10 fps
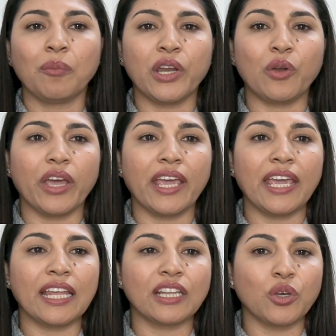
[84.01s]
Bueno,
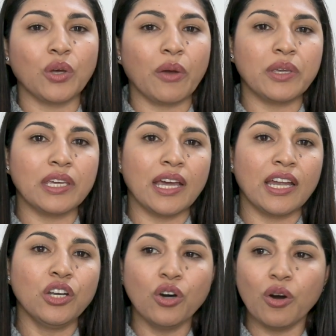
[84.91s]
eh,
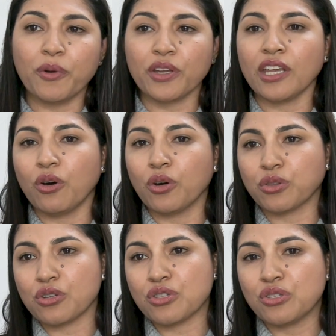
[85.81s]
todavía no porque
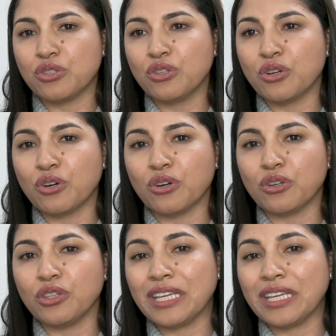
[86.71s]
nosotros no,